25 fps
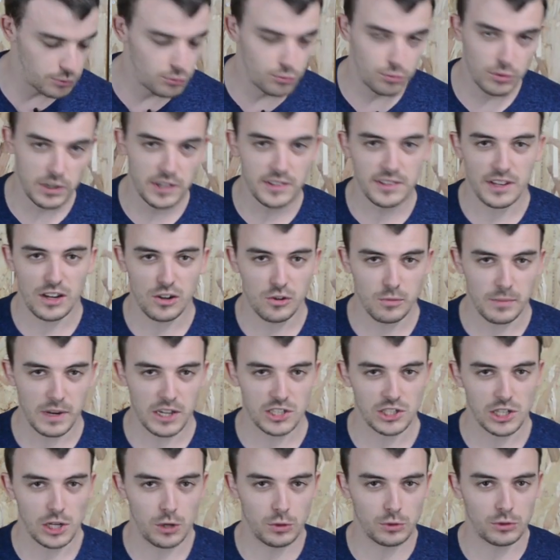tous les
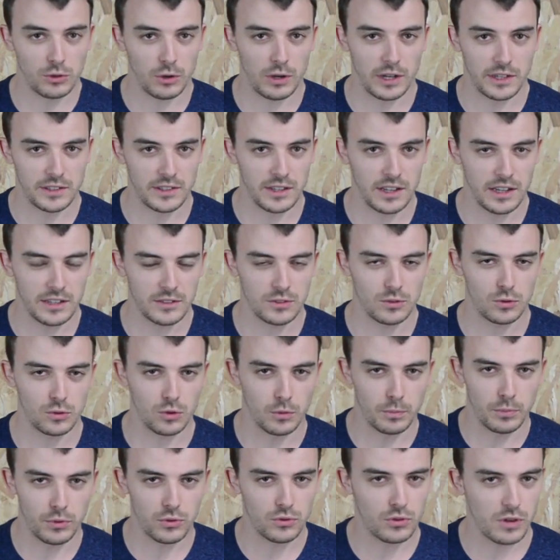allumages à rotor interne se
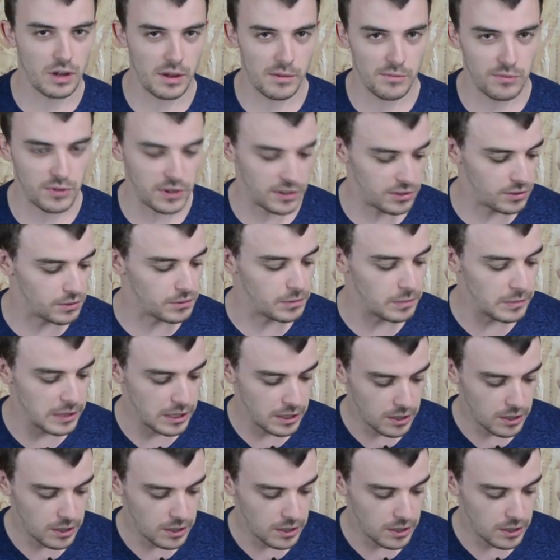composent de la même façon.